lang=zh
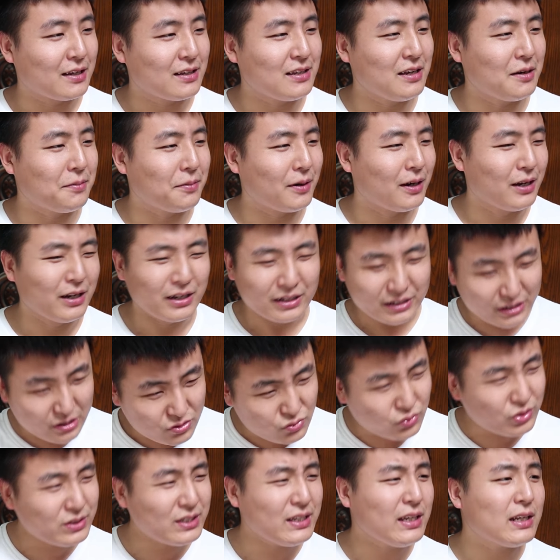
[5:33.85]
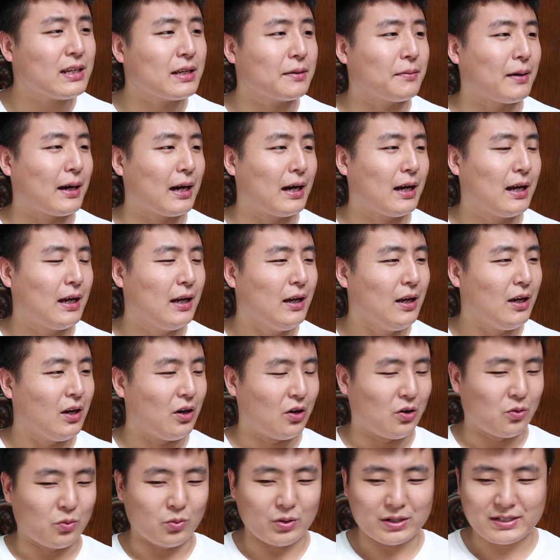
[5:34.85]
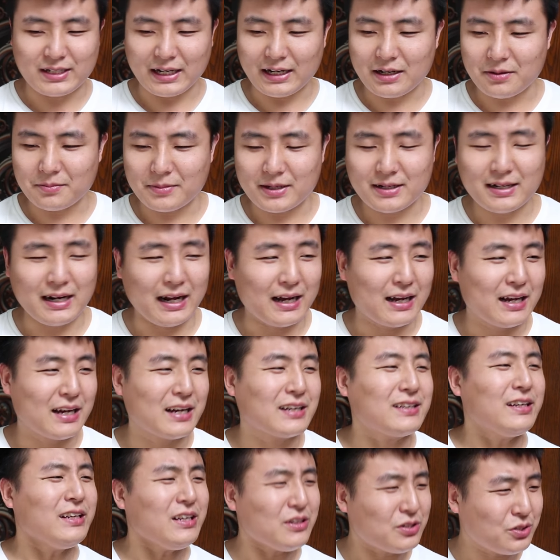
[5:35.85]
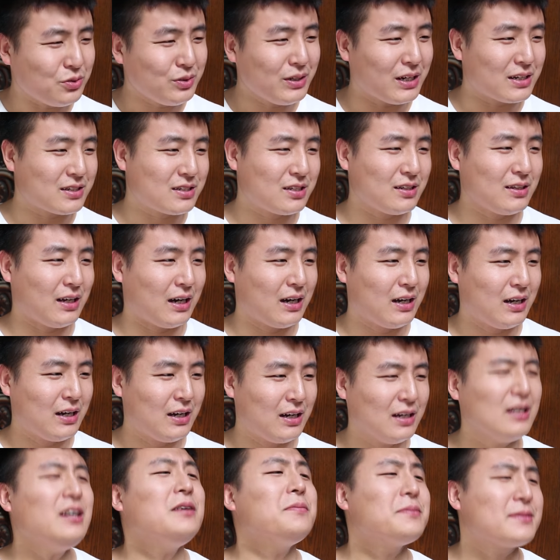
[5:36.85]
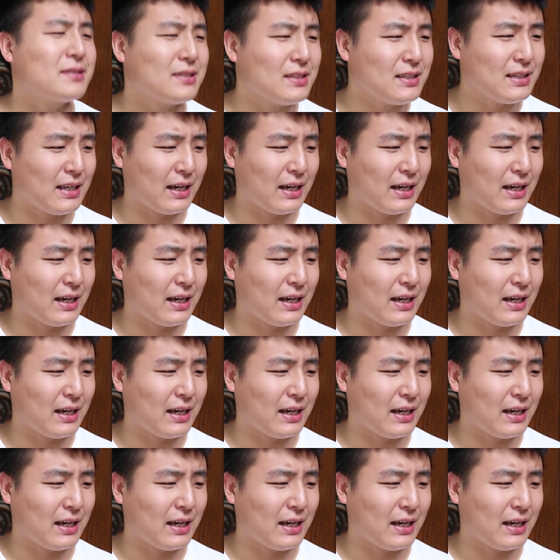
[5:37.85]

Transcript: 要不你住地里吧，我闲着没事给你送点吃的，饿不死